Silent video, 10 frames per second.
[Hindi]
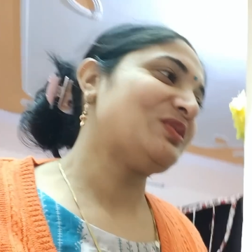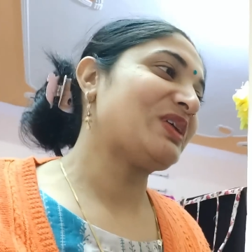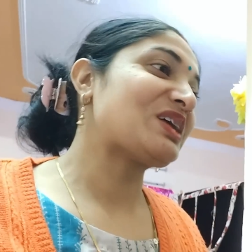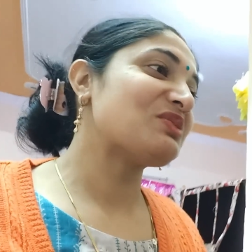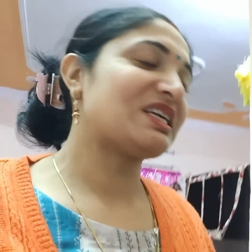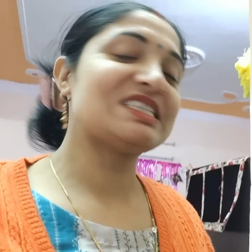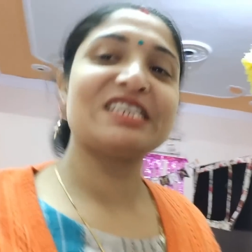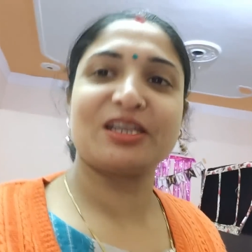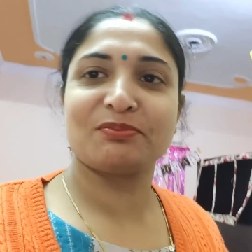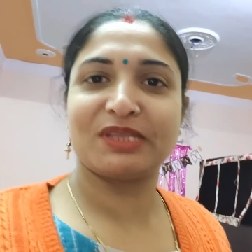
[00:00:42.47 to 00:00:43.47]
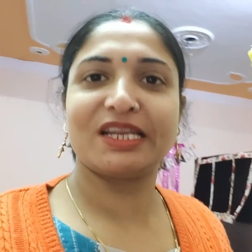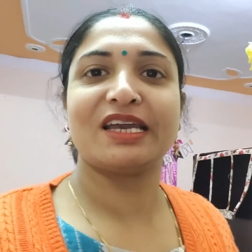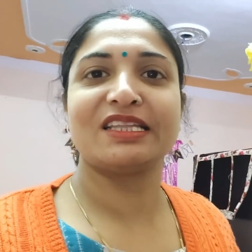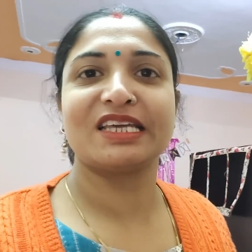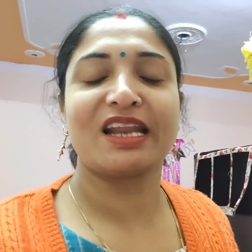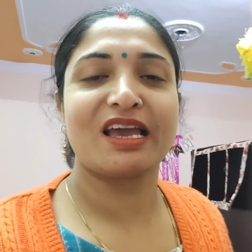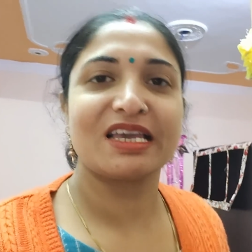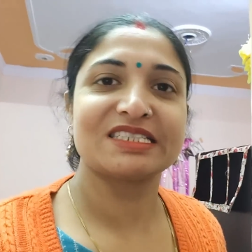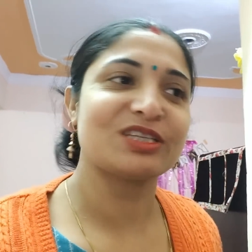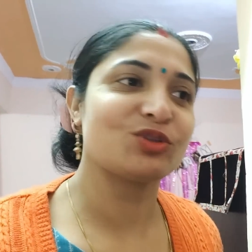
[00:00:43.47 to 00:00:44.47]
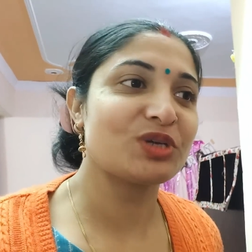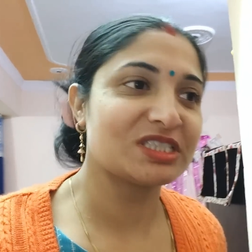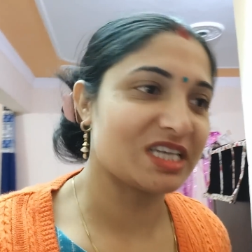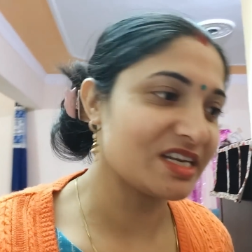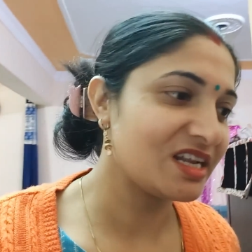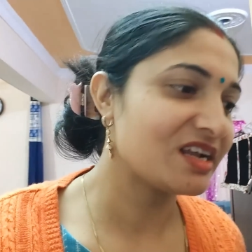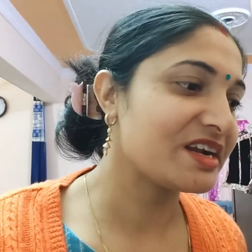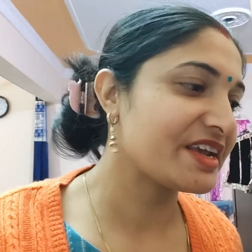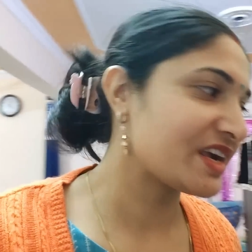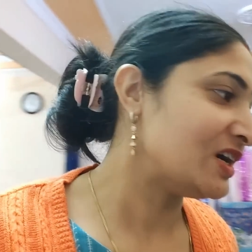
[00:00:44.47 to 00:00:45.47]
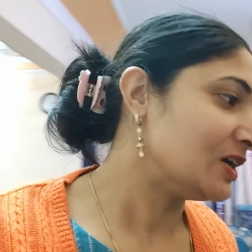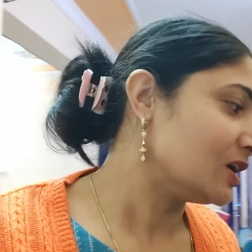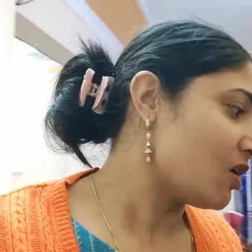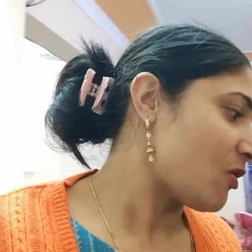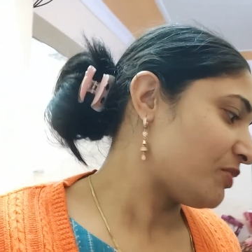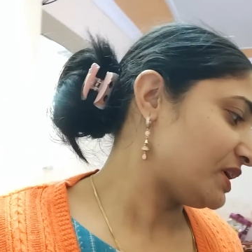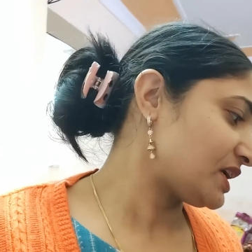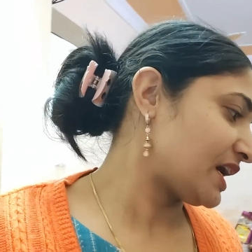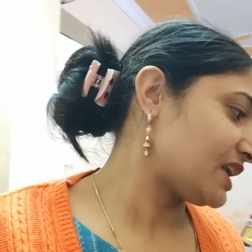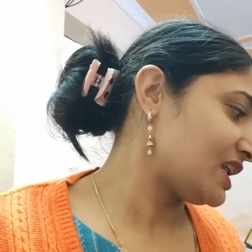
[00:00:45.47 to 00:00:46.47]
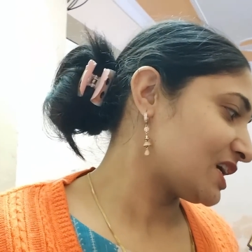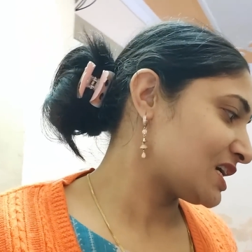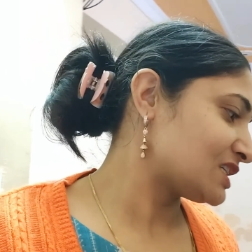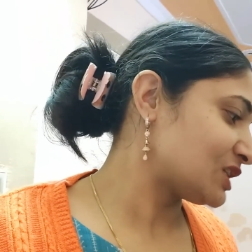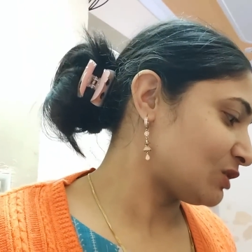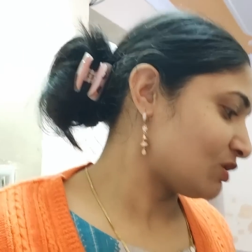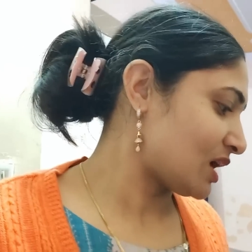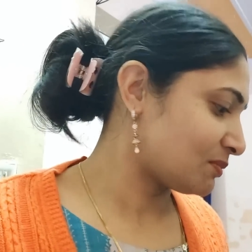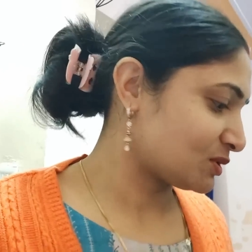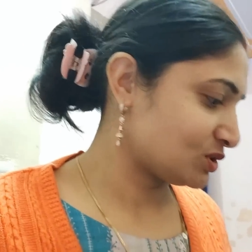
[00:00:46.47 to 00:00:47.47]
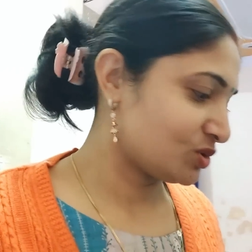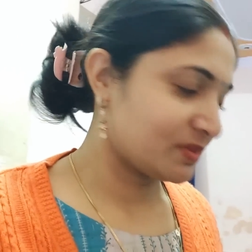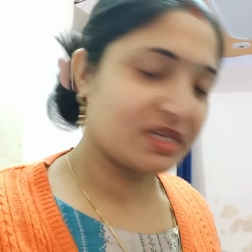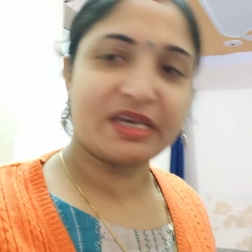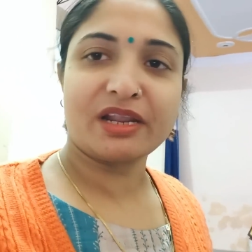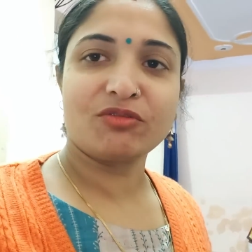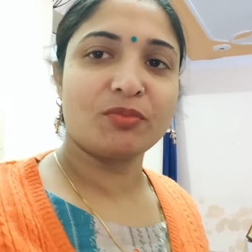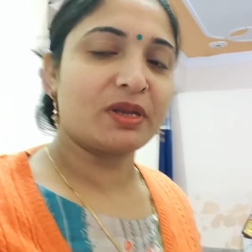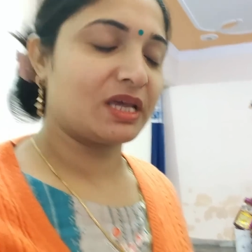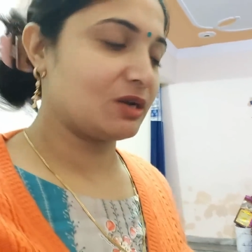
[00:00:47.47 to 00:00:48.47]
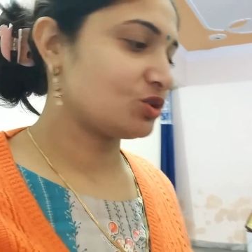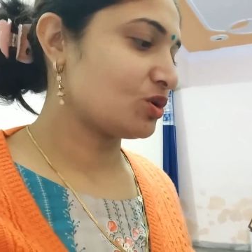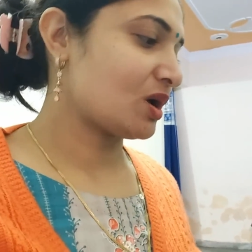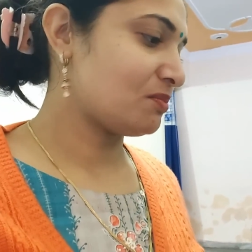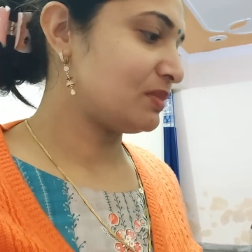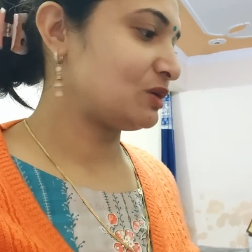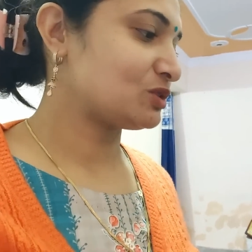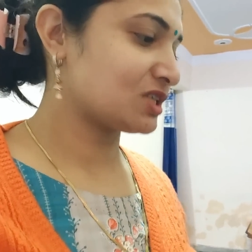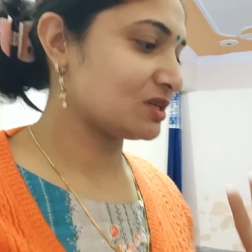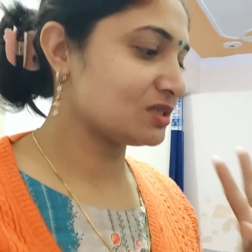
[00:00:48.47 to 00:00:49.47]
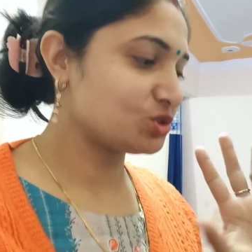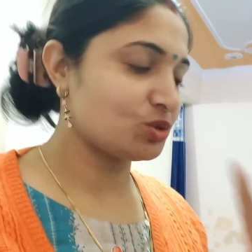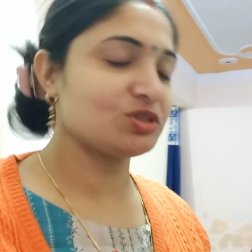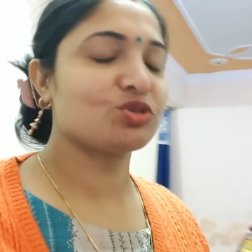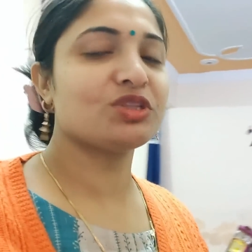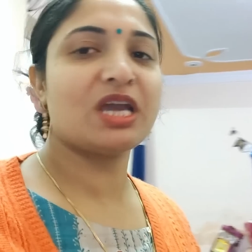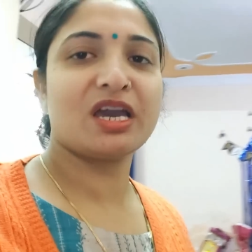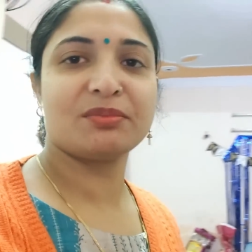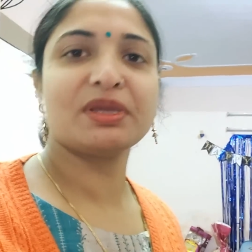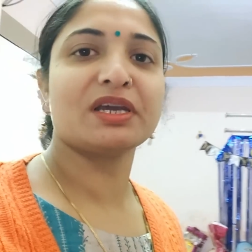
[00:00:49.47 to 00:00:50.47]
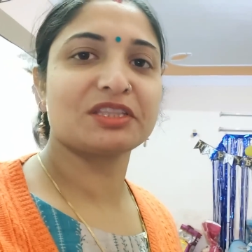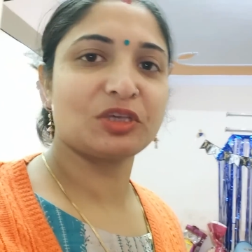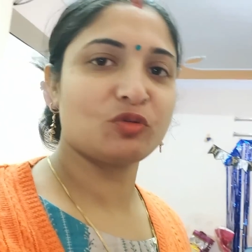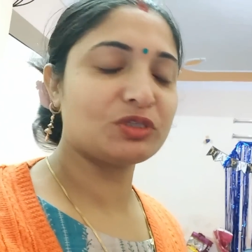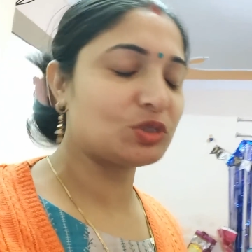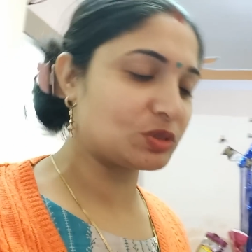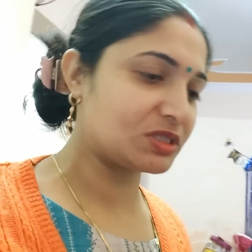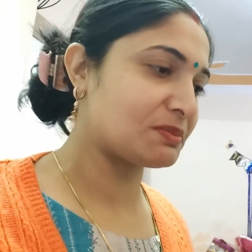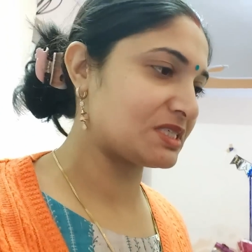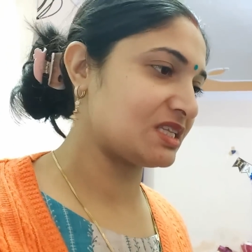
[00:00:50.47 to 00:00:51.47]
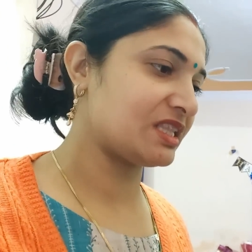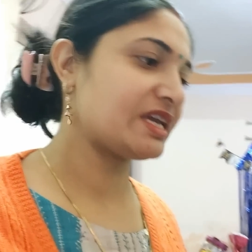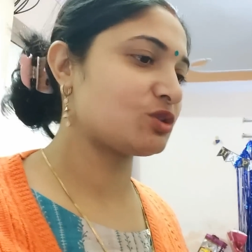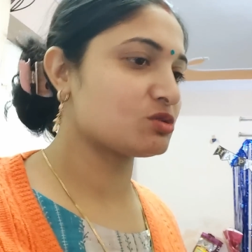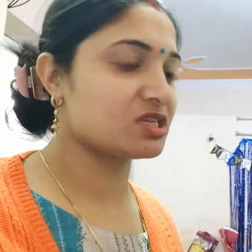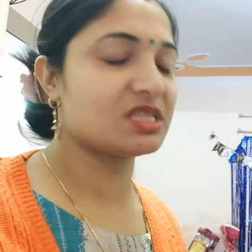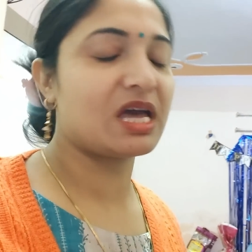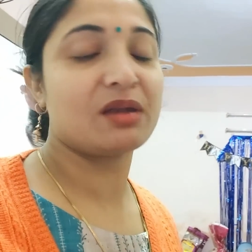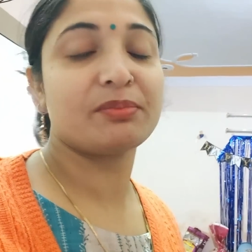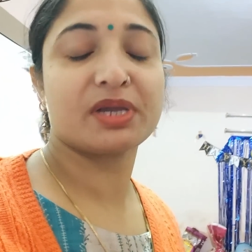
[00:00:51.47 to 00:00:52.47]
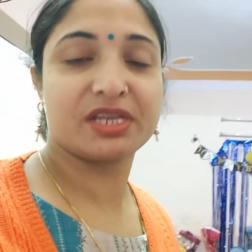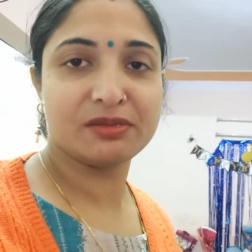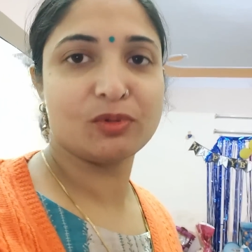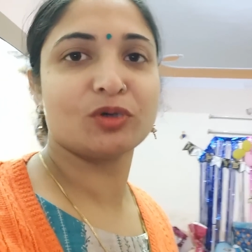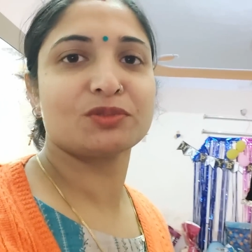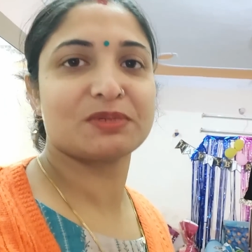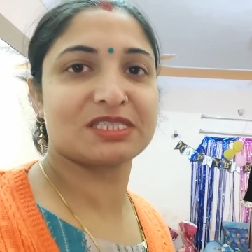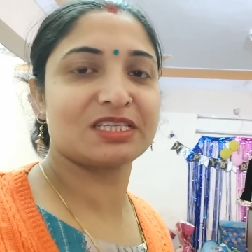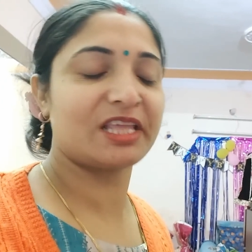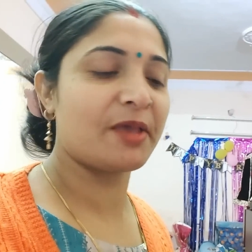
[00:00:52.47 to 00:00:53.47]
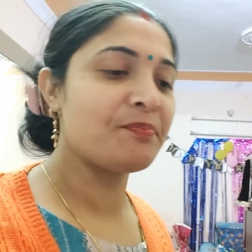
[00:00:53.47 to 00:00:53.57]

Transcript: तो मेरे कहा बेटे जन्मदिन है तेरा ऐसे तो अच्छा नहीं लगने का फिर कहने लगी कि चलो आपको जो मन करे वो बना लो तो अब मैं उसकी चॉइस को ध्यान में रखते हुए जो उसे पसंद है एक तो उसे दाल मखनी बहुत पसंद है